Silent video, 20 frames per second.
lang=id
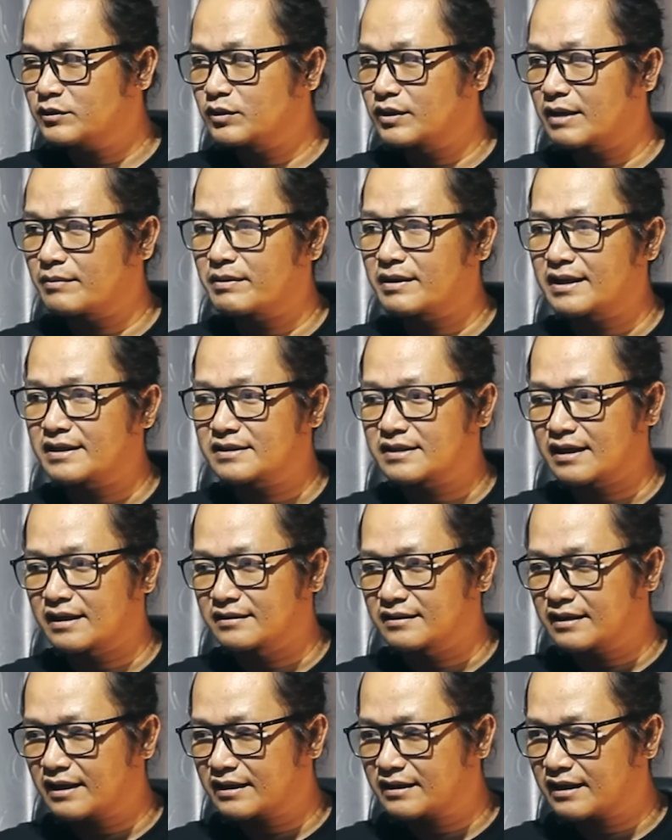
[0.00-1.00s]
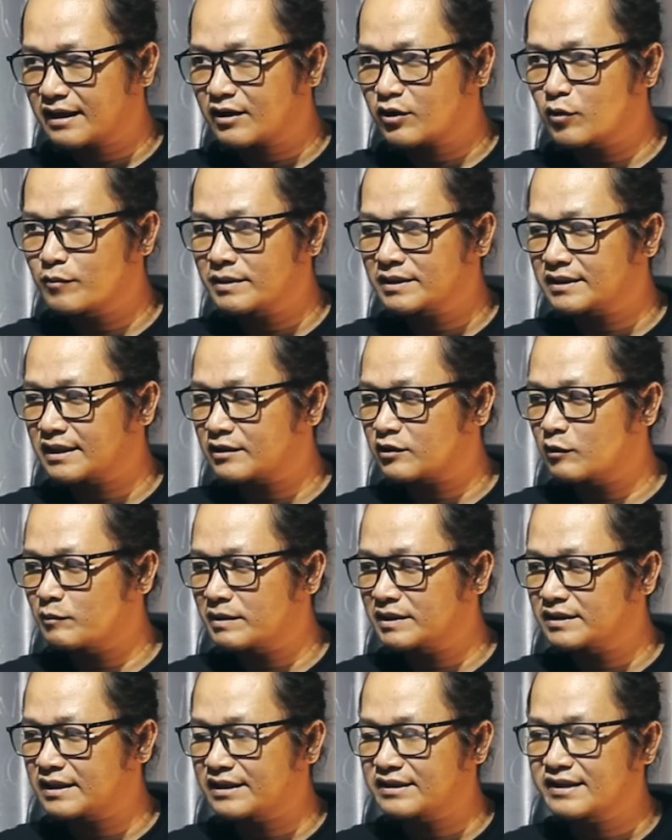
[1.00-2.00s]
juga penasaran kira-kira
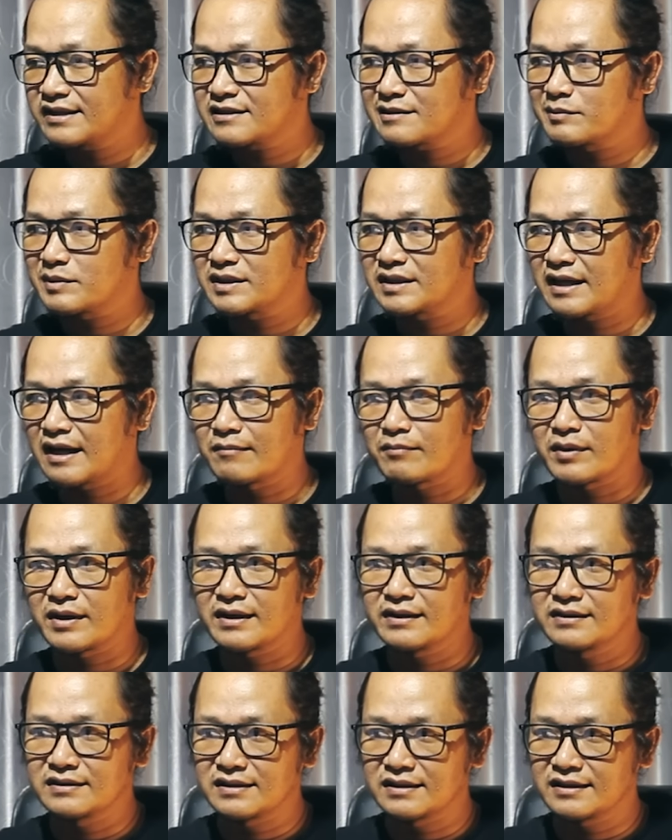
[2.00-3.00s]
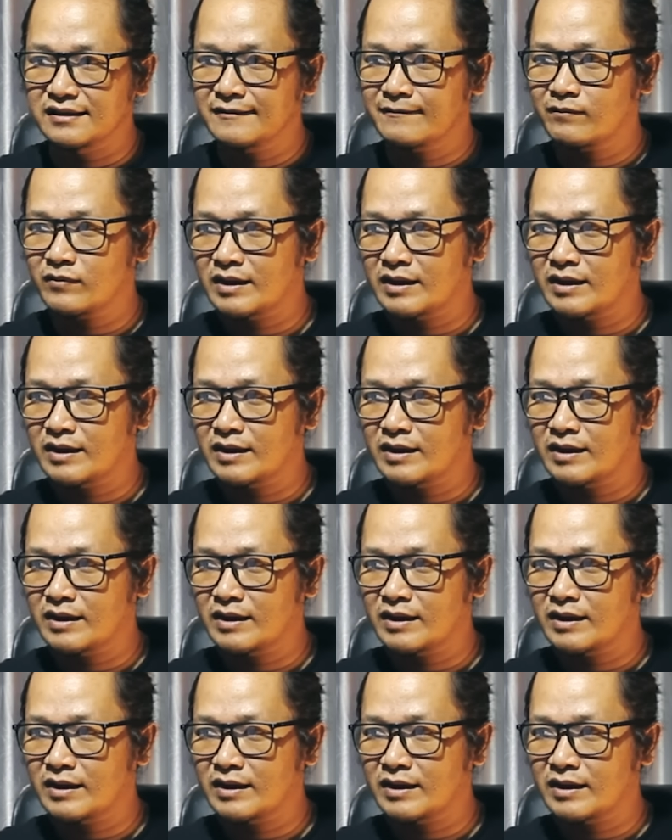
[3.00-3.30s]
komentar-komentarnya seperti apa ya di sini.